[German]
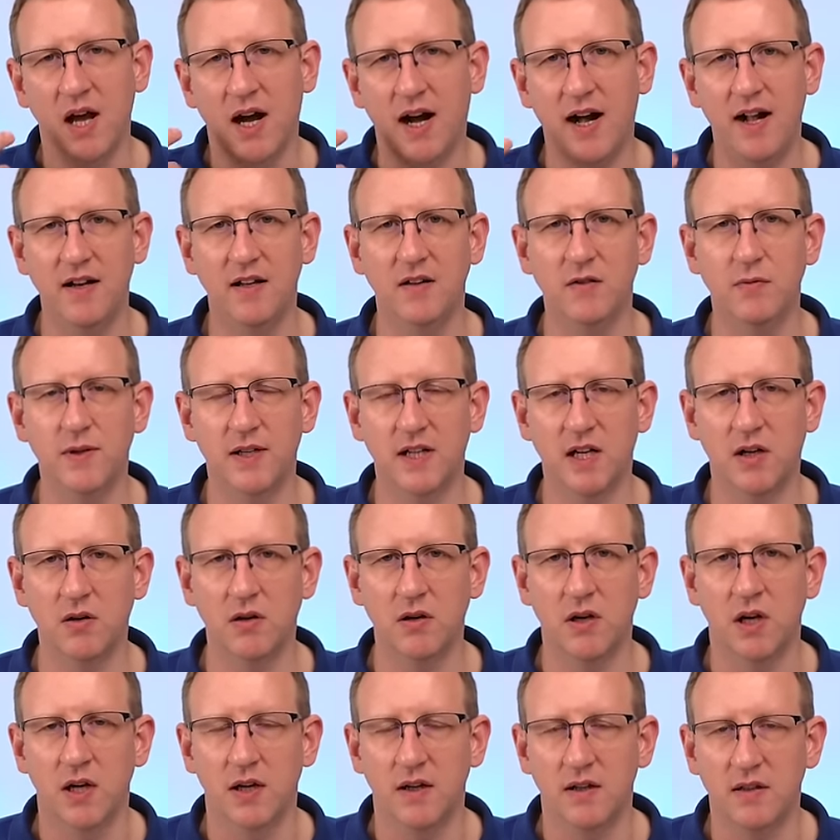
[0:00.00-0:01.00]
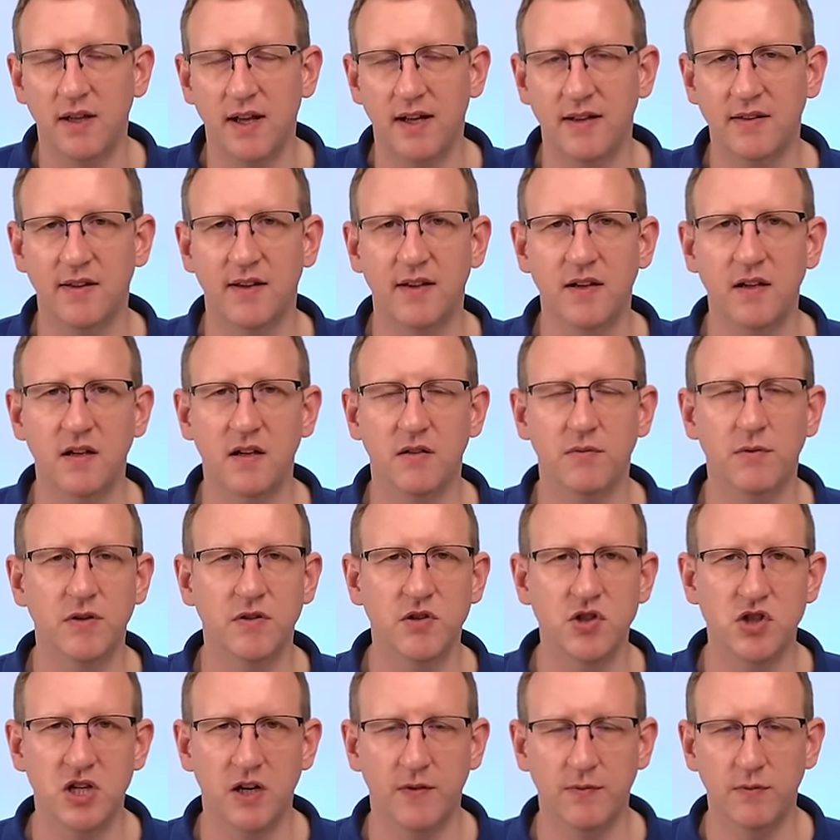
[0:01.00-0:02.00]
All das wird auch derzeit in der
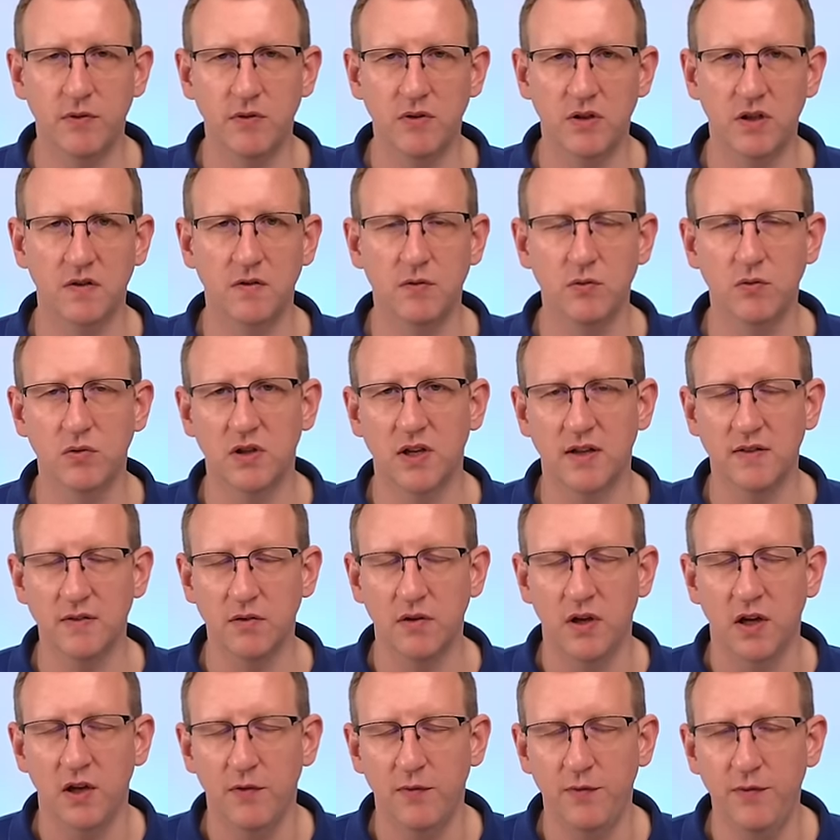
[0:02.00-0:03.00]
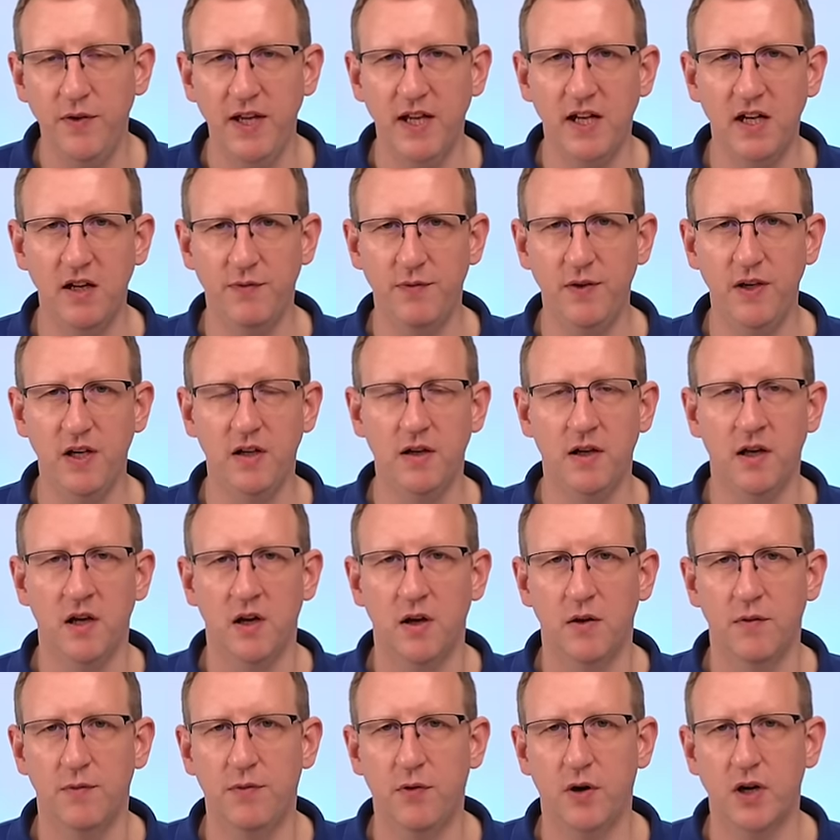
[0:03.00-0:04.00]
Wissenschaft untersucht. Also viele, viele
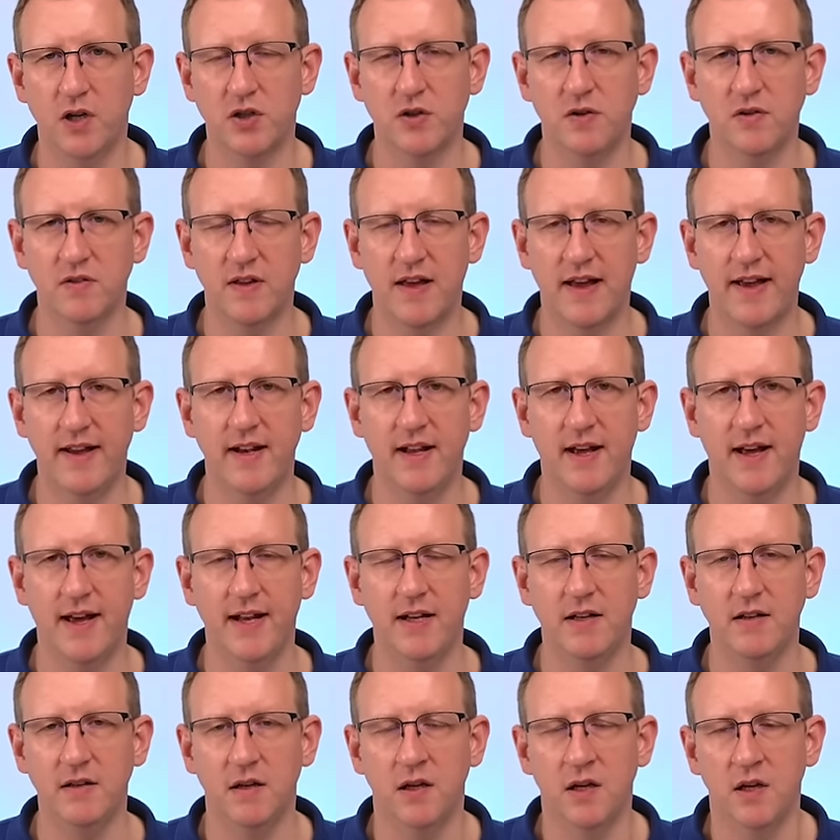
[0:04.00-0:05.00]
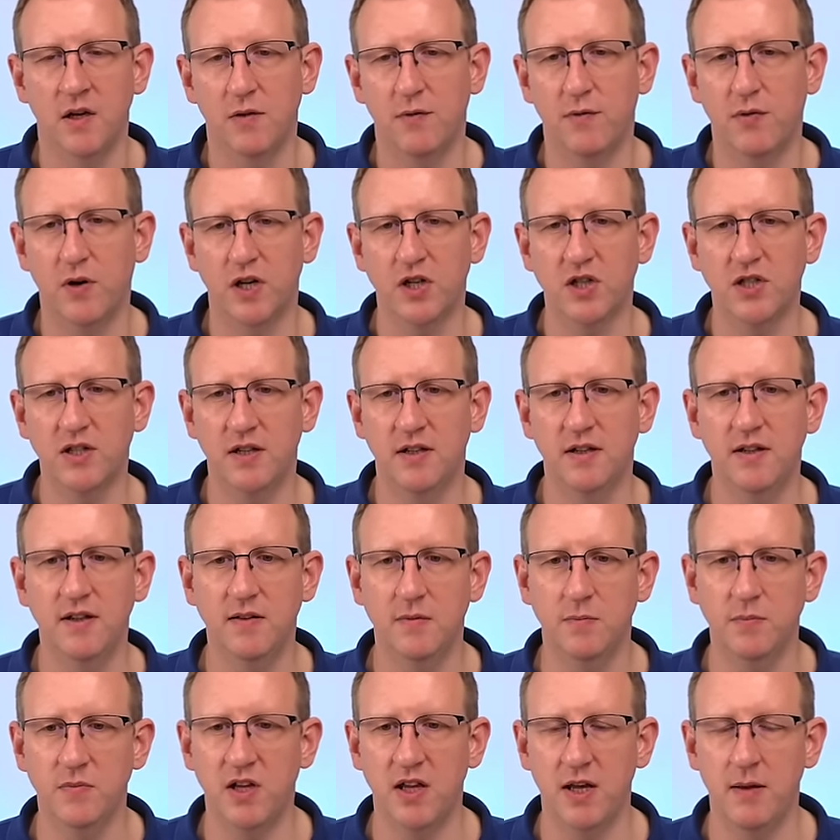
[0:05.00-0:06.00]
Forschungseinheiten forschen an
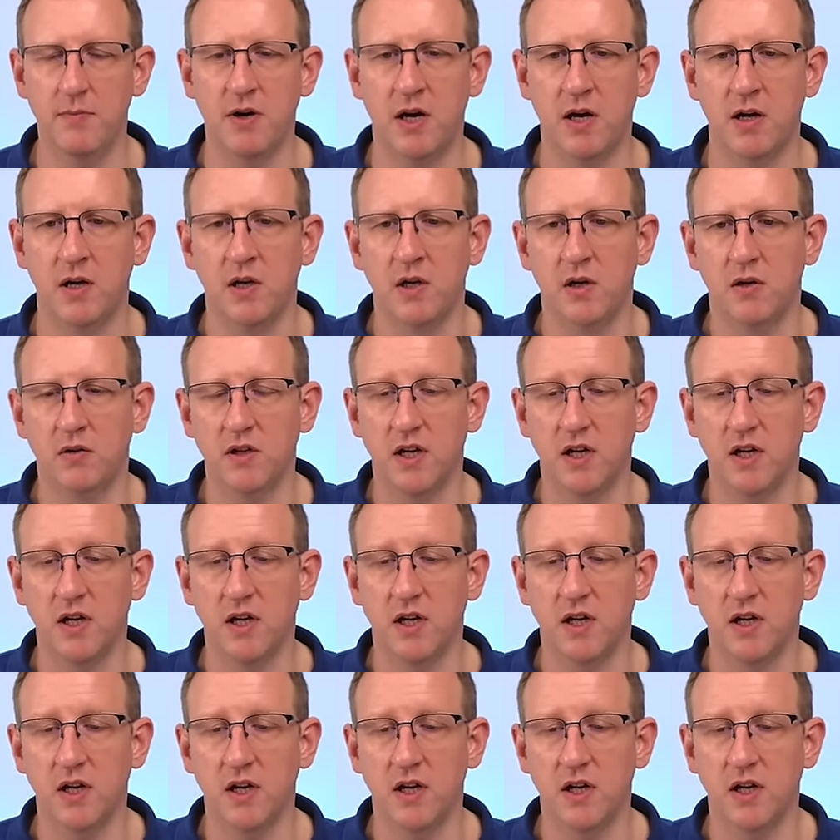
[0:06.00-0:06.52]
diesem Thema.